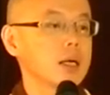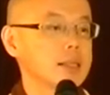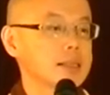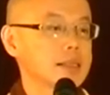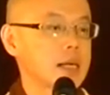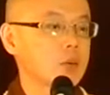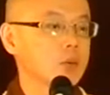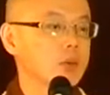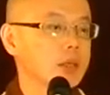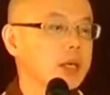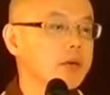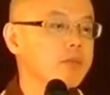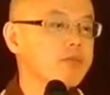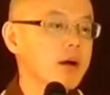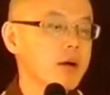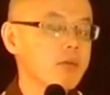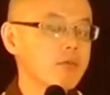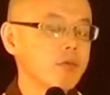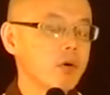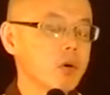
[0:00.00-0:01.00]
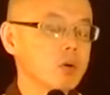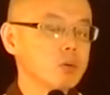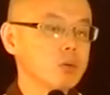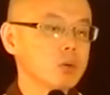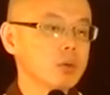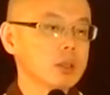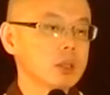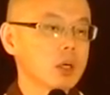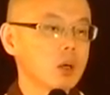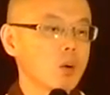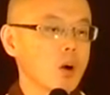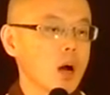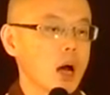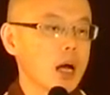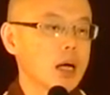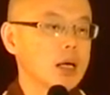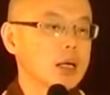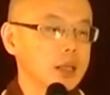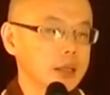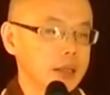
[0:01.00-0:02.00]
假如一帆风顺的
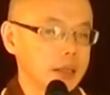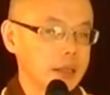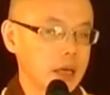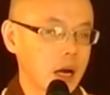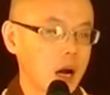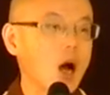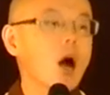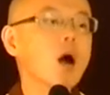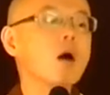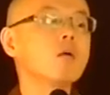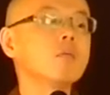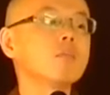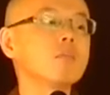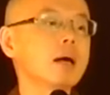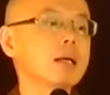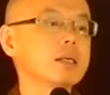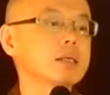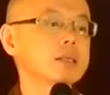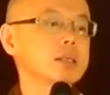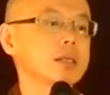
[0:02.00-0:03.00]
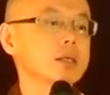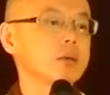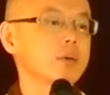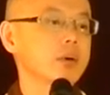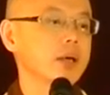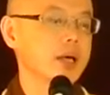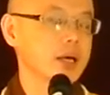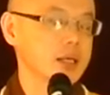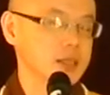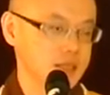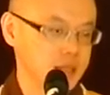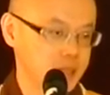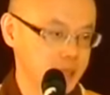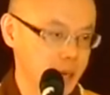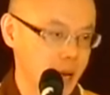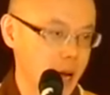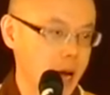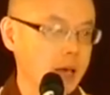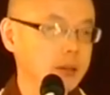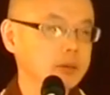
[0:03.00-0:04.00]
话，你的傲慢心会很
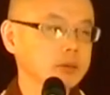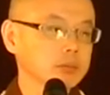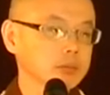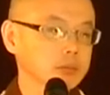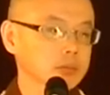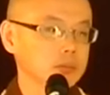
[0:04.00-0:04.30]
强，